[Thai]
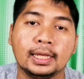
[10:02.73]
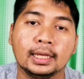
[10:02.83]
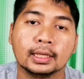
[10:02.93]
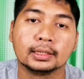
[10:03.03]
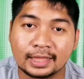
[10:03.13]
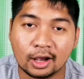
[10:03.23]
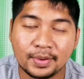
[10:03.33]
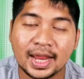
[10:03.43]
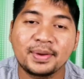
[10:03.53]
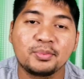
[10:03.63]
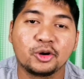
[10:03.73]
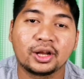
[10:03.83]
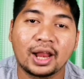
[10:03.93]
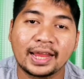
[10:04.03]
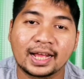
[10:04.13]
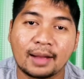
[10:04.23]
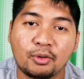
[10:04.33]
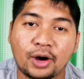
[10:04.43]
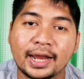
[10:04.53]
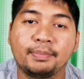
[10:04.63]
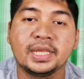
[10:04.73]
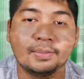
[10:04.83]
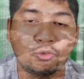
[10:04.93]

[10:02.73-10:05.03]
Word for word: ทีแต่ก็ไม่ได้เป็นผลเท่าไหร่นะครับเพราะว่านักบิ